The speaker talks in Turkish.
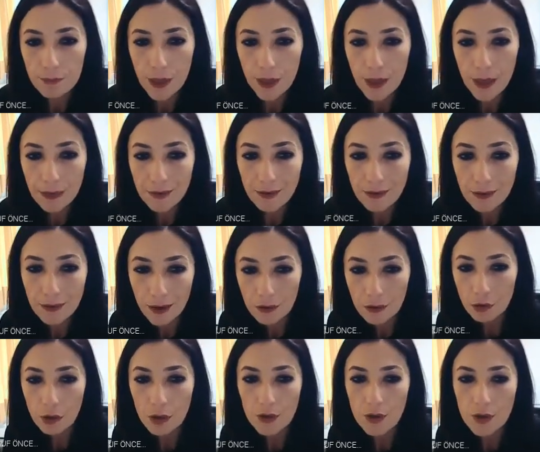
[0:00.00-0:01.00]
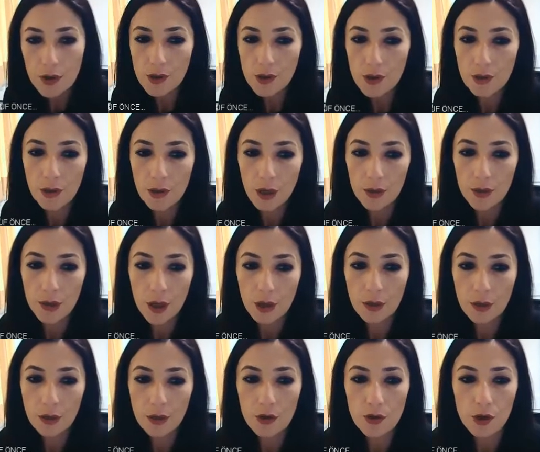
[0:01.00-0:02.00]
Eğer tiyatro açısından
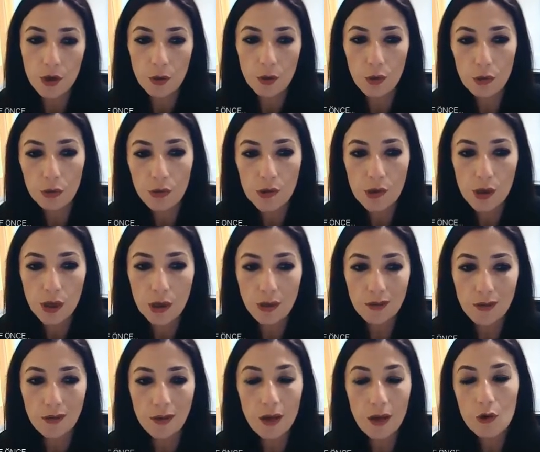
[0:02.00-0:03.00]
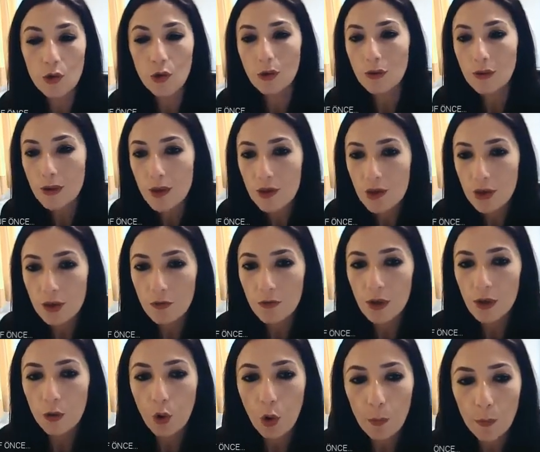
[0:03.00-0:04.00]
yaklaşacak olursak da daha çok
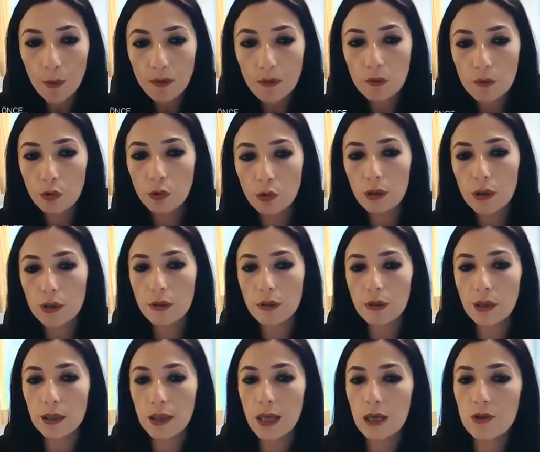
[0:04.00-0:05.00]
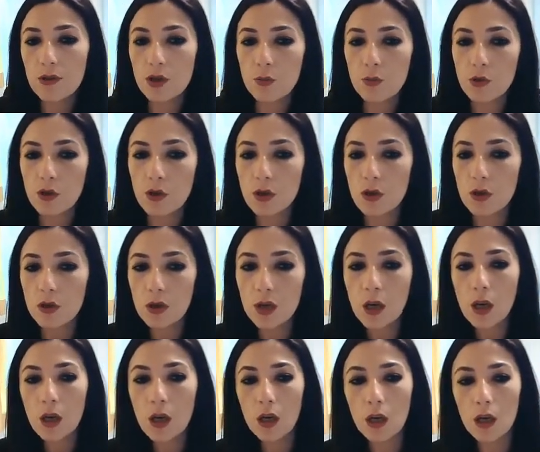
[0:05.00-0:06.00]
trajedi ve komedi türlerinde gelişmiştir
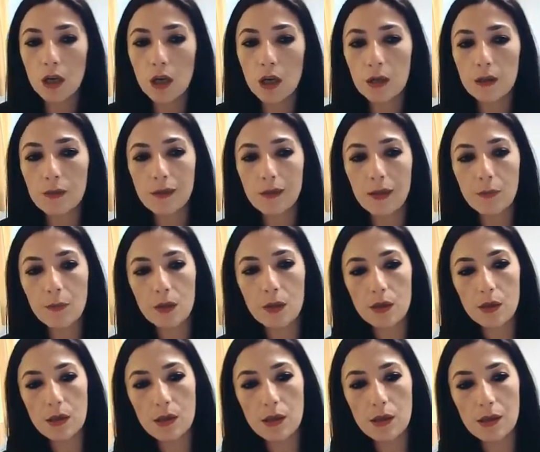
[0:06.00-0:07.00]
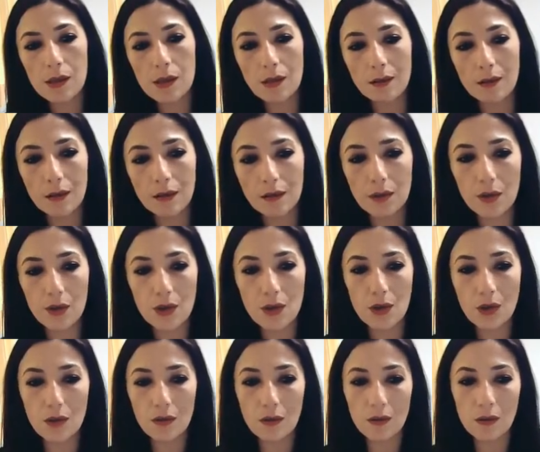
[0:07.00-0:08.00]
e, diyebiliriz. E zaten
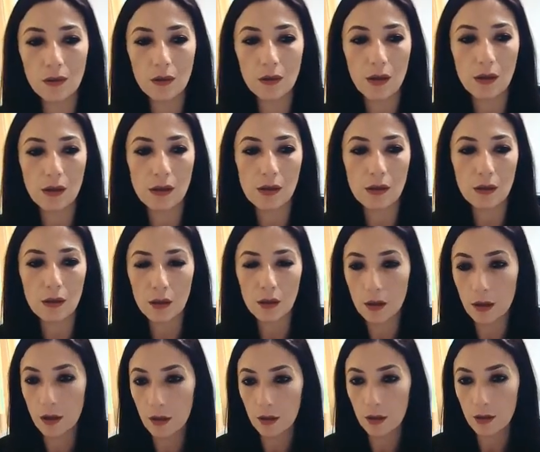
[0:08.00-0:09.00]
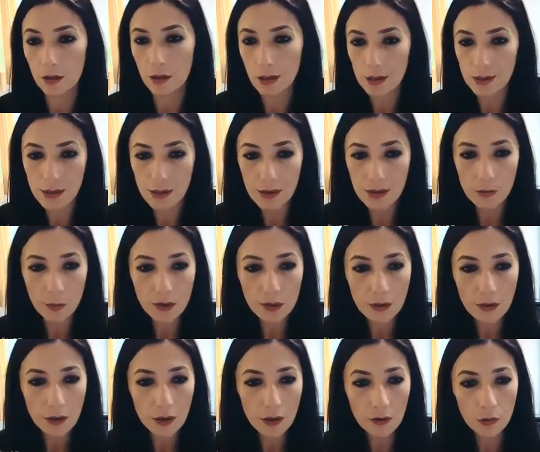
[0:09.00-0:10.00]
trajedinin aslı klasizme
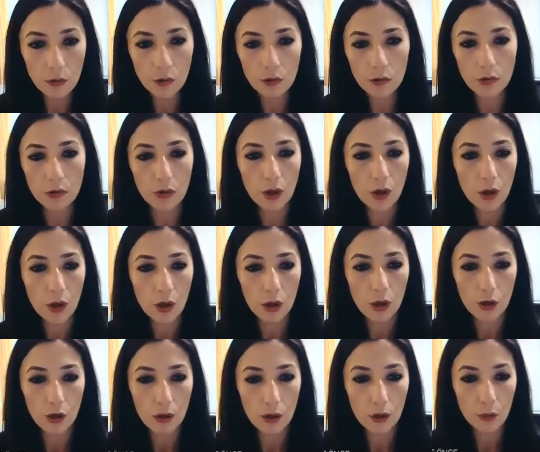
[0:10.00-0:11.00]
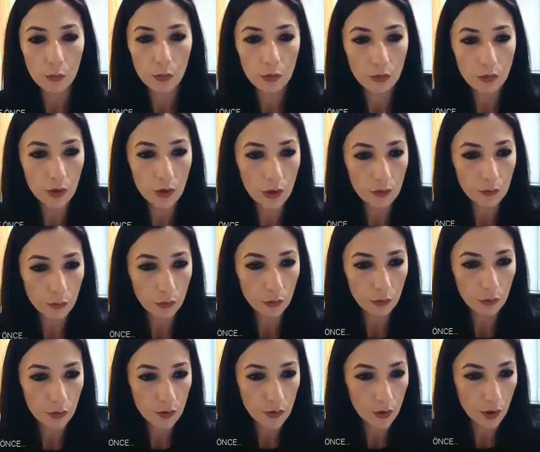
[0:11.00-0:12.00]
de dayanıyordu. E, buradan
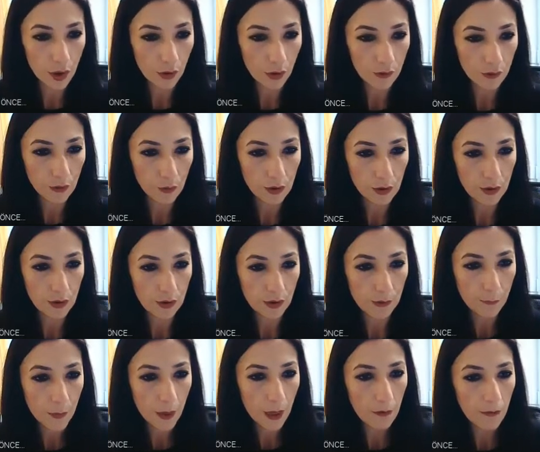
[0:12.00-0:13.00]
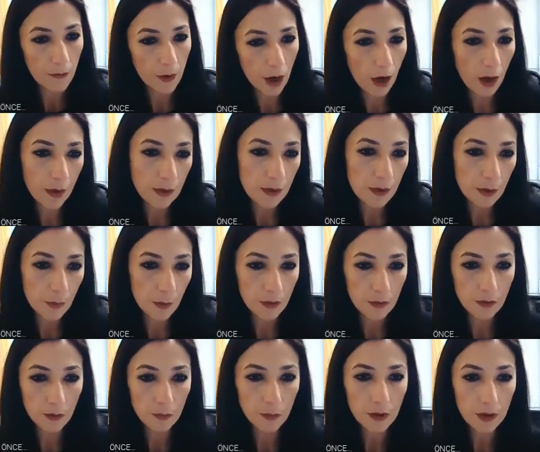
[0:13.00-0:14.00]
bunu da çıkartabiliriz. Ve aynı
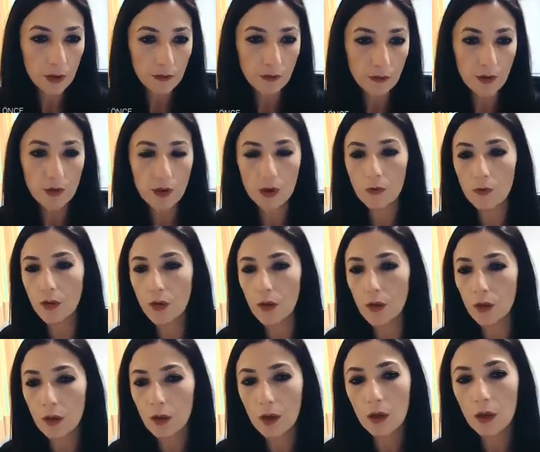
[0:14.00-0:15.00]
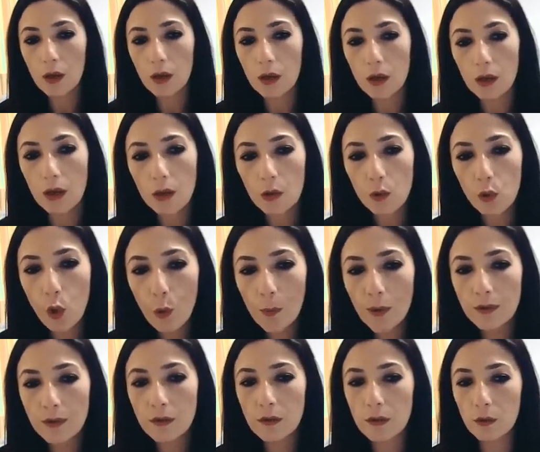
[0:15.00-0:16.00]
zamanda tabii yine trajedi ve e,
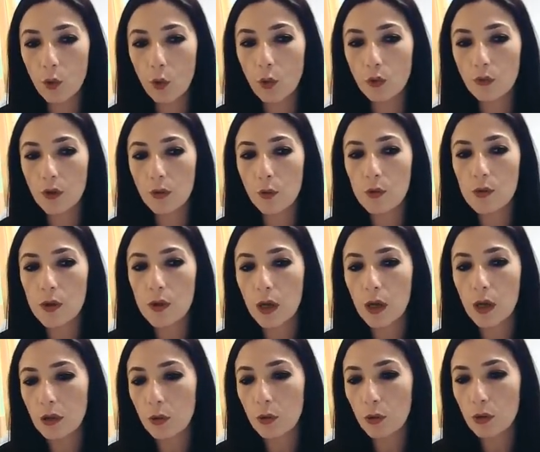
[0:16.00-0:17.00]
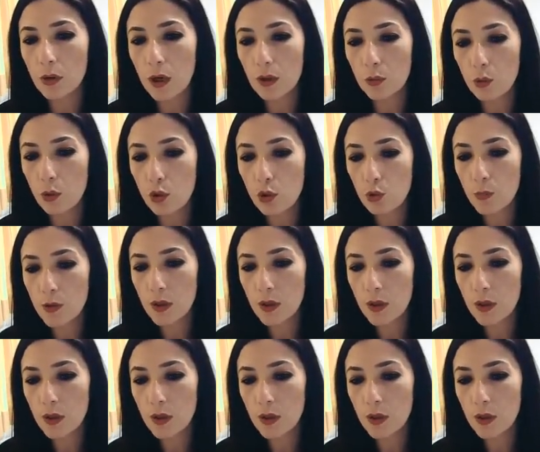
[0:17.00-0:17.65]
komedinin ortak özelliği olan üç